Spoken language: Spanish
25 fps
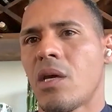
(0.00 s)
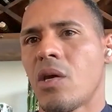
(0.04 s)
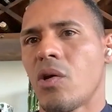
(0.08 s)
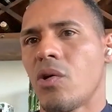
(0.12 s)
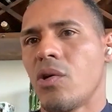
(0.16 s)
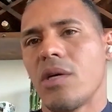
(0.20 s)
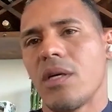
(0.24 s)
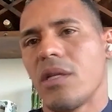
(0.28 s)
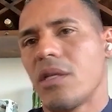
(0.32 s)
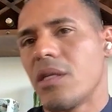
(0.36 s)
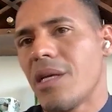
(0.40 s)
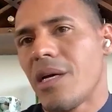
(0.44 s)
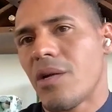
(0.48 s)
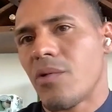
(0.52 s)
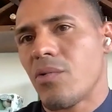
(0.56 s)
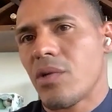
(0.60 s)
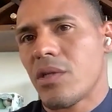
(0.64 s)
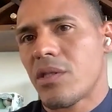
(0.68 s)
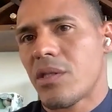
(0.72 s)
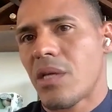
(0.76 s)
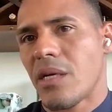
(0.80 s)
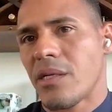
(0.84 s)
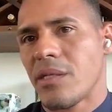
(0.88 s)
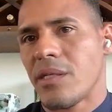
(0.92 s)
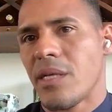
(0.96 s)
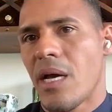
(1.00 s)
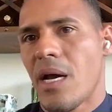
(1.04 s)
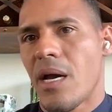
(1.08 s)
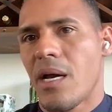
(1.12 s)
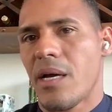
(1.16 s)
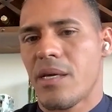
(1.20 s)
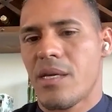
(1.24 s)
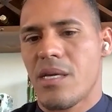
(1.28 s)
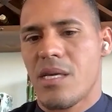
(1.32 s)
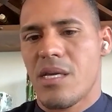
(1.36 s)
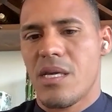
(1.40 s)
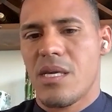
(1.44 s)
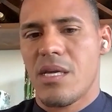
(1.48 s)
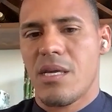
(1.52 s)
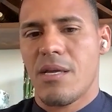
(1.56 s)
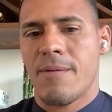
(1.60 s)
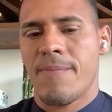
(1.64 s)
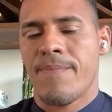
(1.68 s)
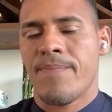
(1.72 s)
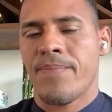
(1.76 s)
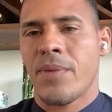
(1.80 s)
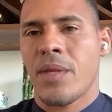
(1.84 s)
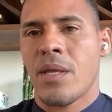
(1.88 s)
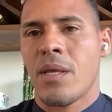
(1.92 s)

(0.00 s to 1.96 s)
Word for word: que hoy en día no están ya y